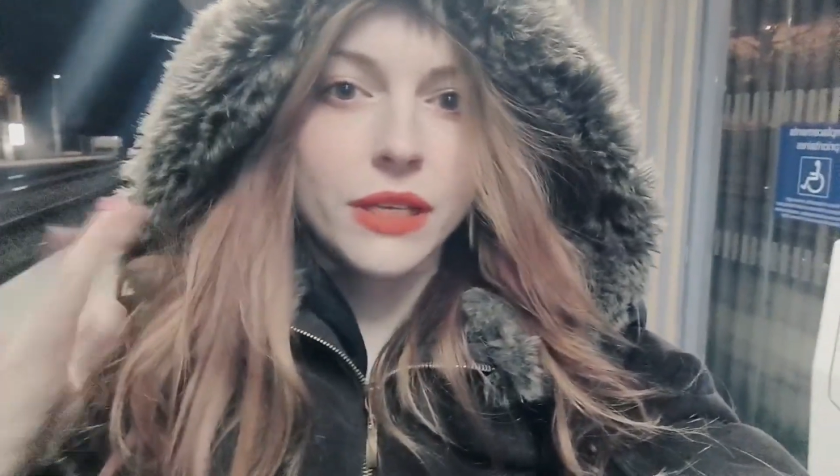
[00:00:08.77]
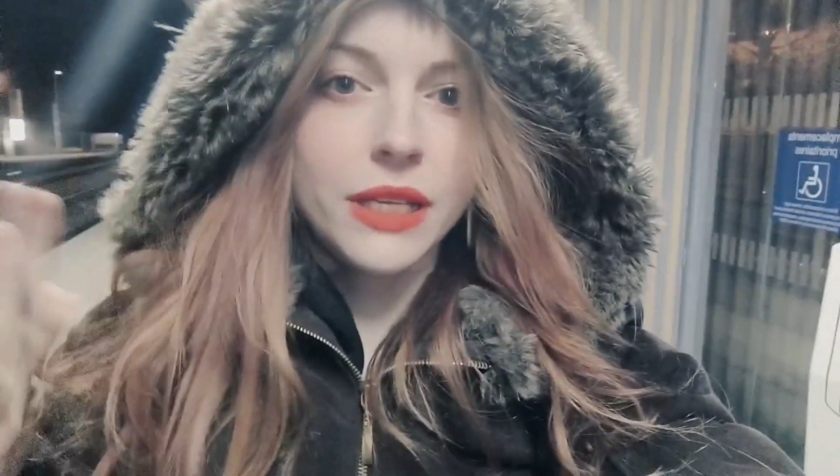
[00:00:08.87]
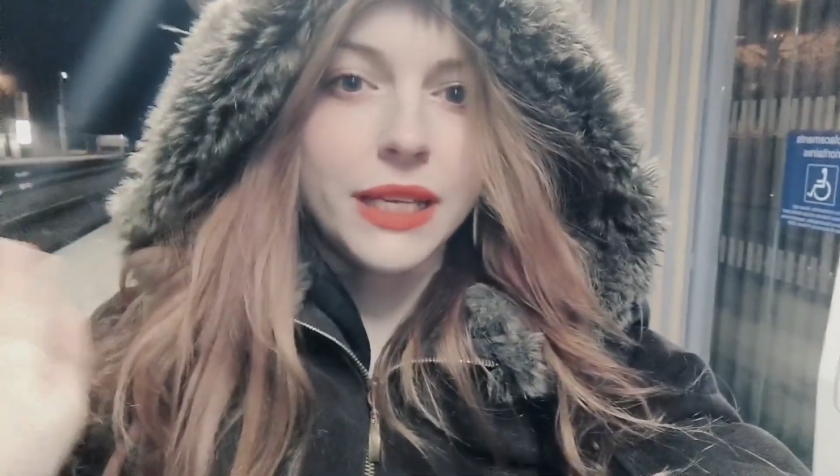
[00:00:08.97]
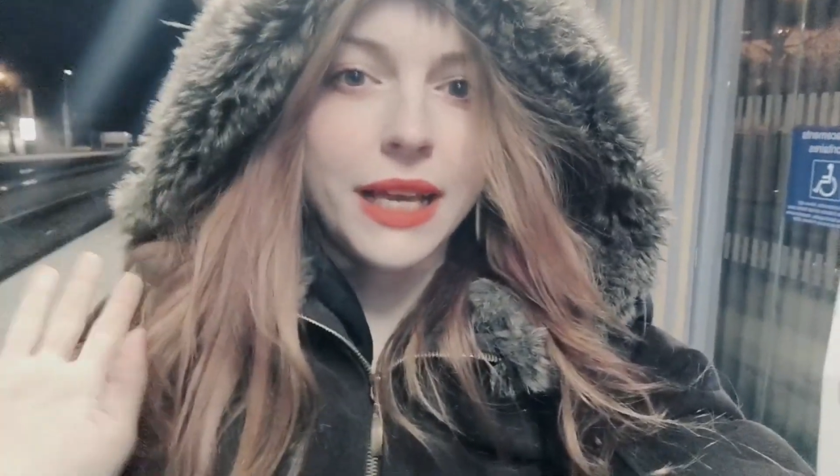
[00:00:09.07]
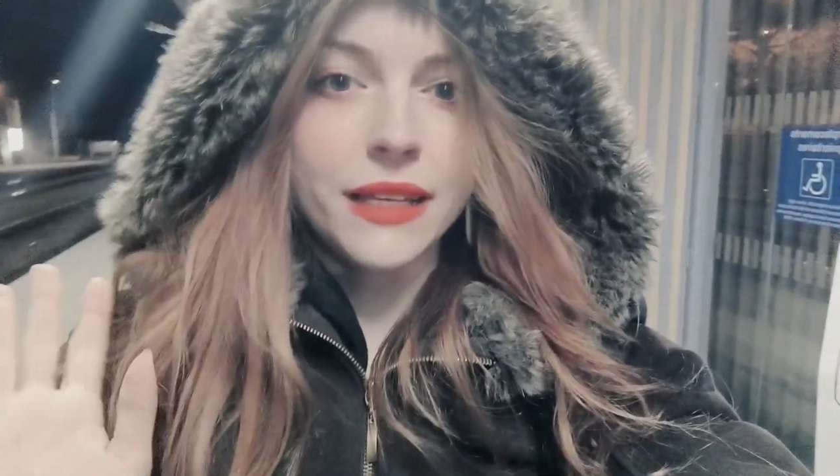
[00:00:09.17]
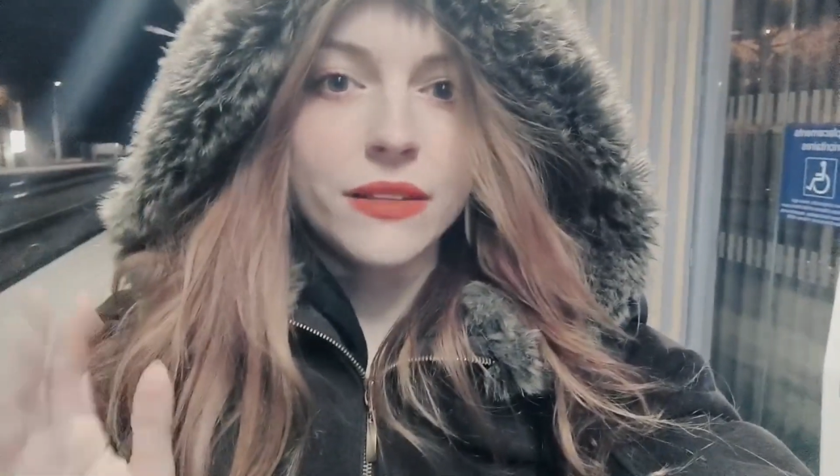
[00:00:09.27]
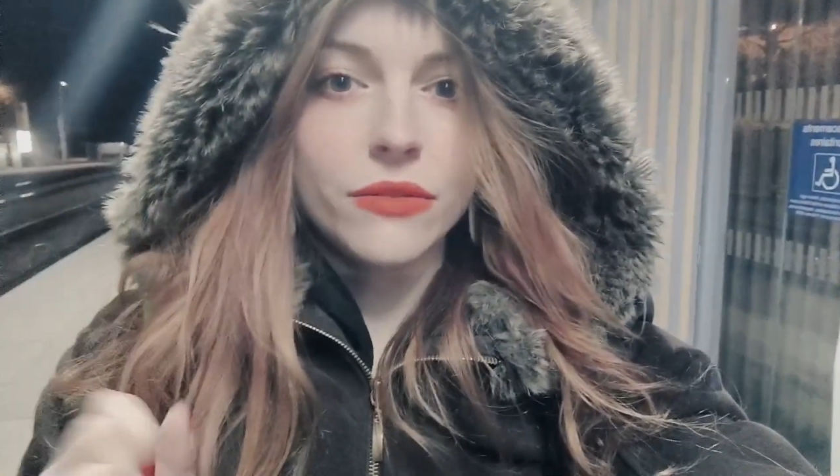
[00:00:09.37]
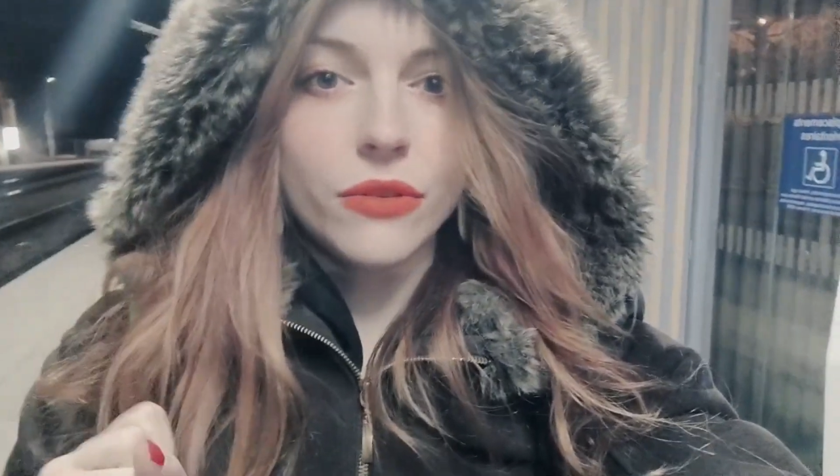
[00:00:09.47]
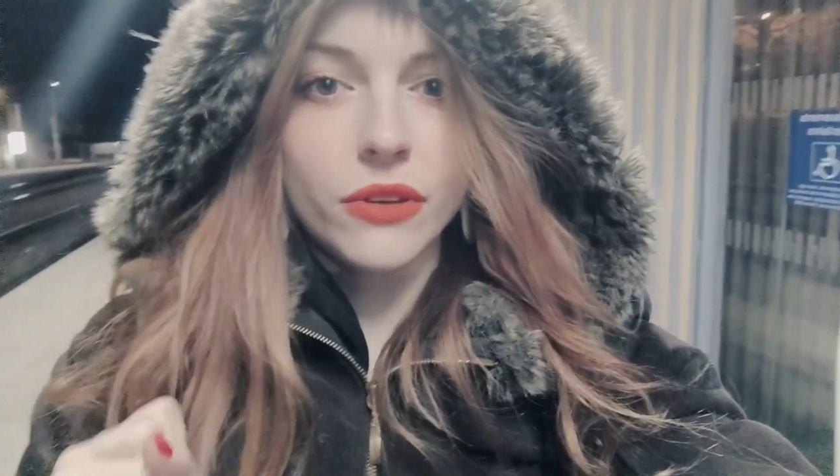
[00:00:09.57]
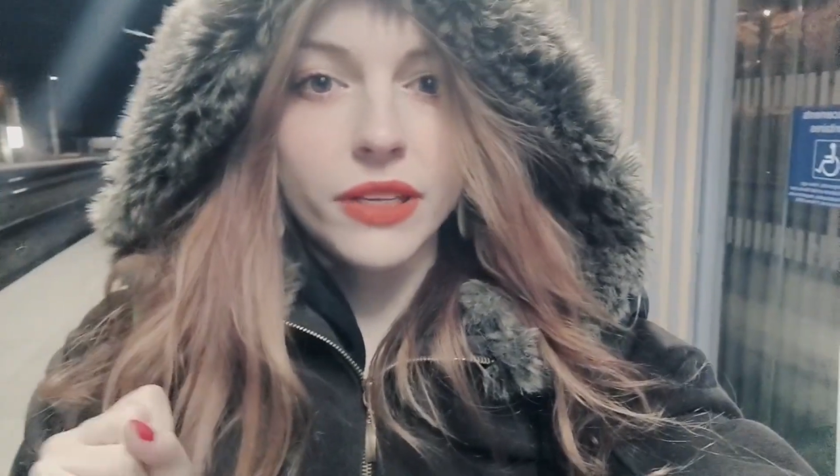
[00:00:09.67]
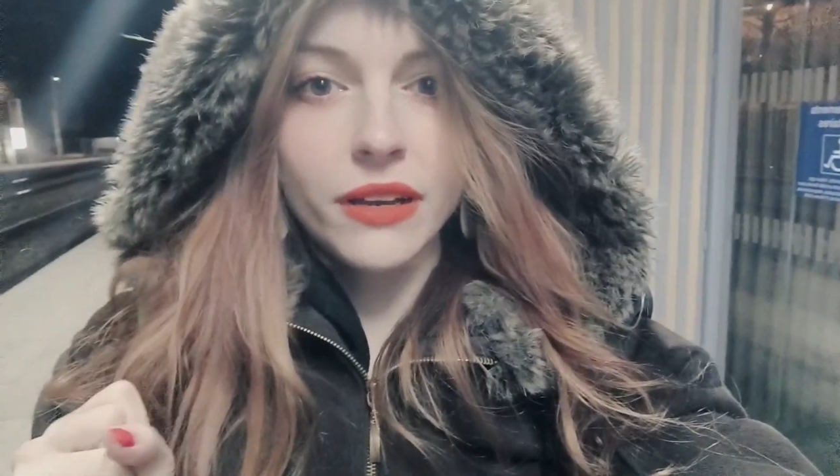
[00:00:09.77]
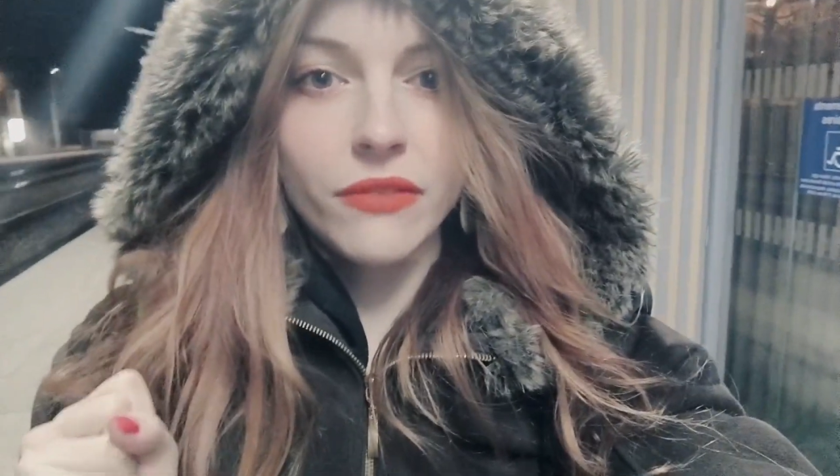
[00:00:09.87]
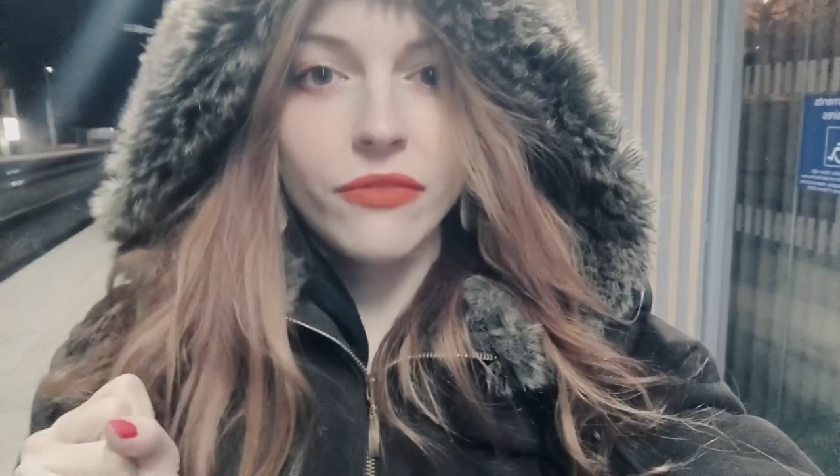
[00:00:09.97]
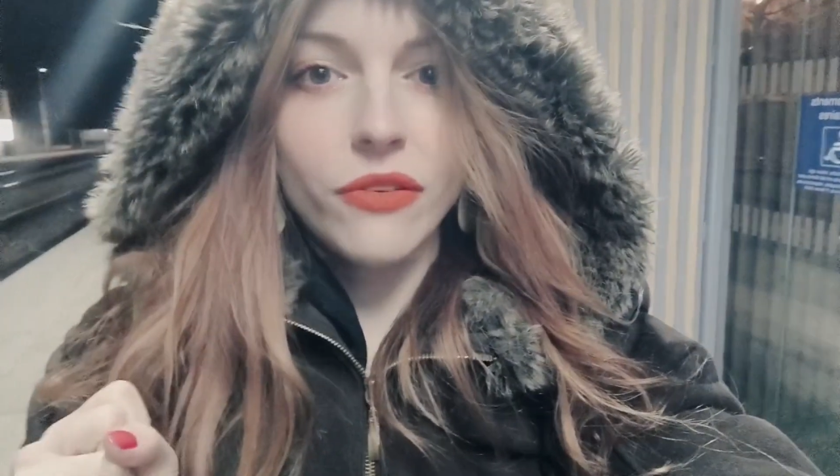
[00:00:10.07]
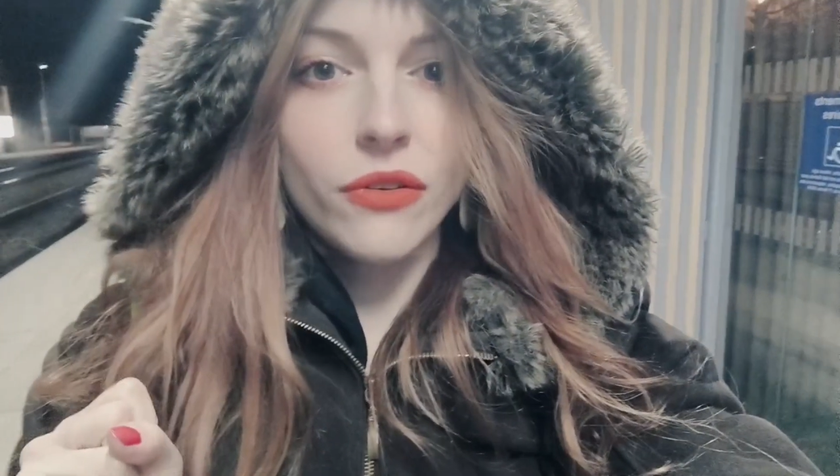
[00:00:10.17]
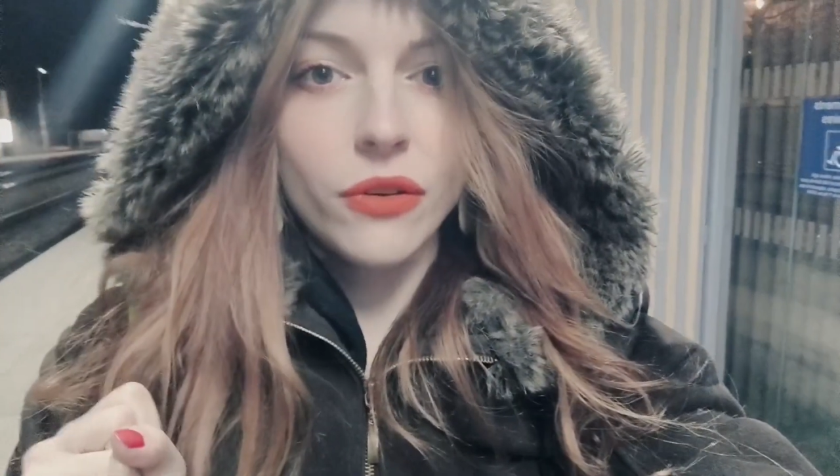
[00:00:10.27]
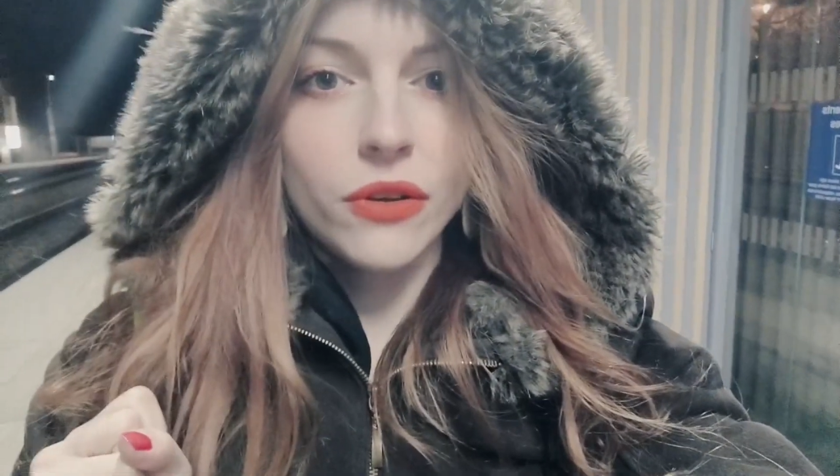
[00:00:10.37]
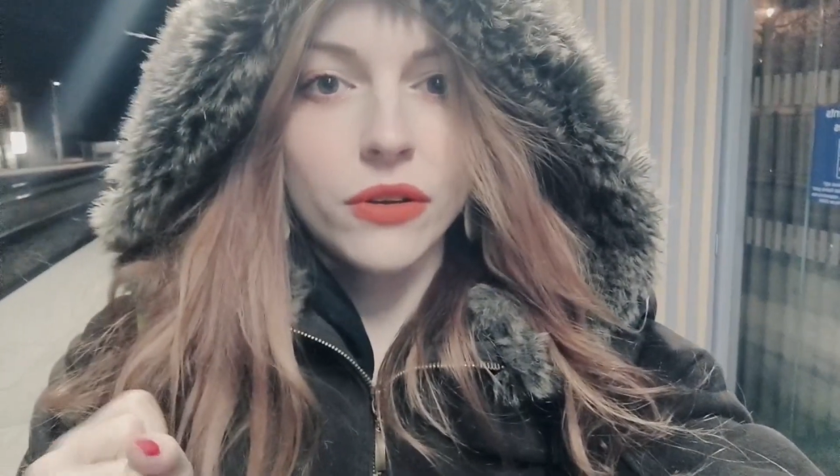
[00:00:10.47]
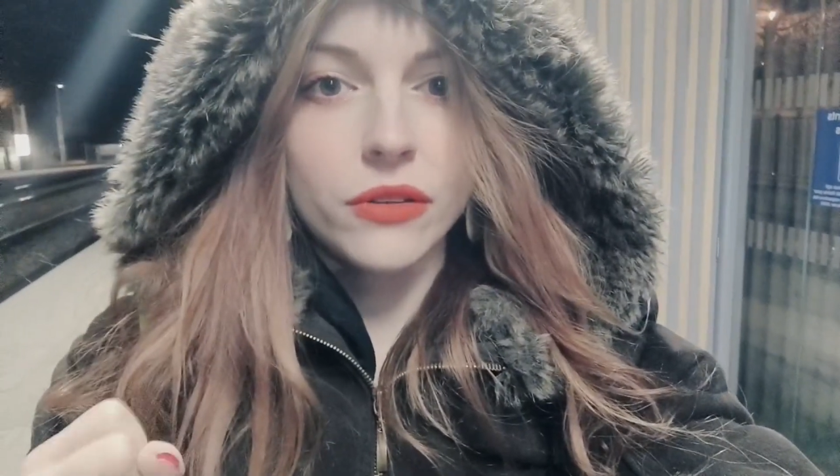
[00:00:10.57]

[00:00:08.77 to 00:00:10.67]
il caille dehors il y a un vent